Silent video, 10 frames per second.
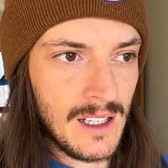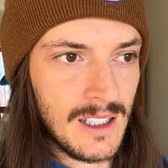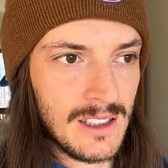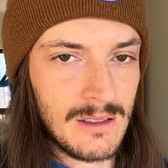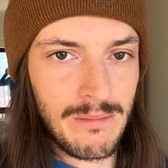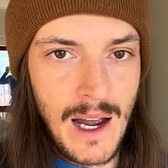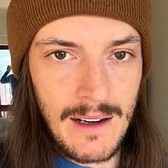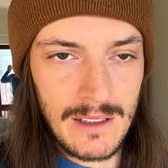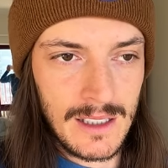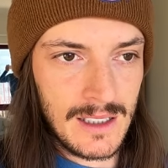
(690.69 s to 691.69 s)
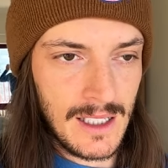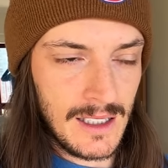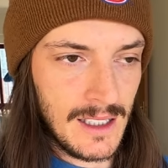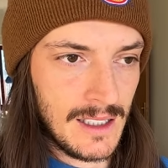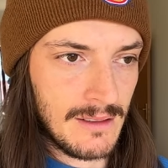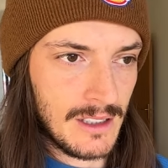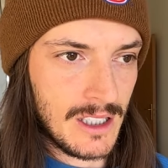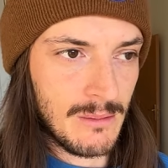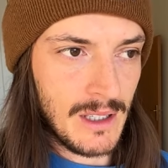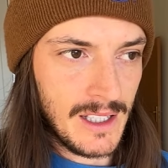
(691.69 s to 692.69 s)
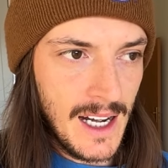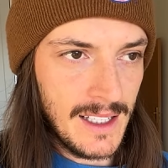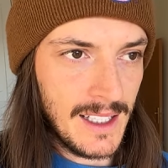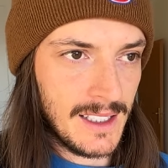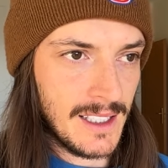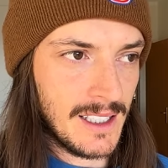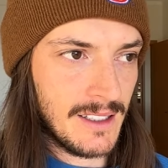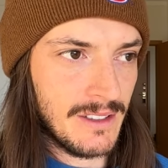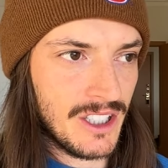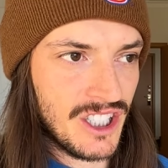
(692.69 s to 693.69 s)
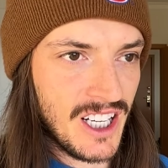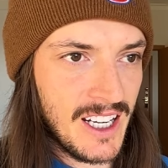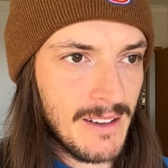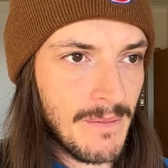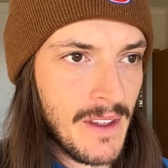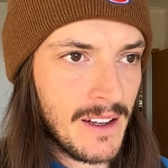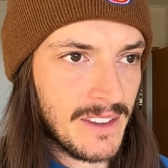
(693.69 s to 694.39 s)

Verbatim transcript: избавиться от этого чемодана, от этих вещей.